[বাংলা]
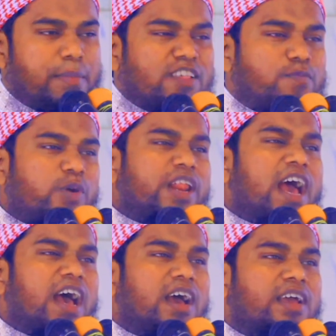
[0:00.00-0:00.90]
নামাজ
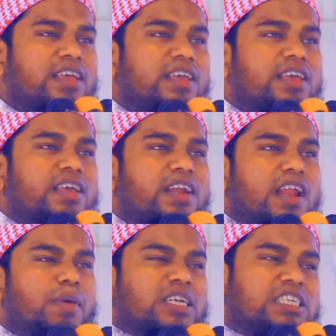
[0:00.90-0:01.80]
পড়া
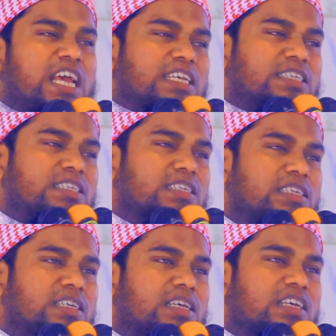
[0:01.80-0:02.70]
নামাজ শেষ
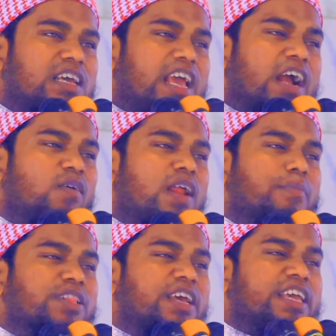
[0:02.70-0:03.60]
এখন
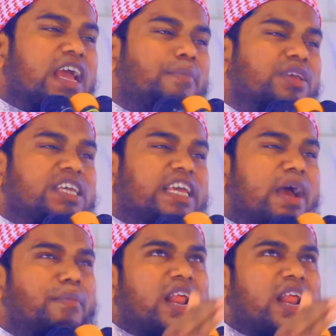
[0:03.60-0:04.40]
আমি দেখি আমি সেই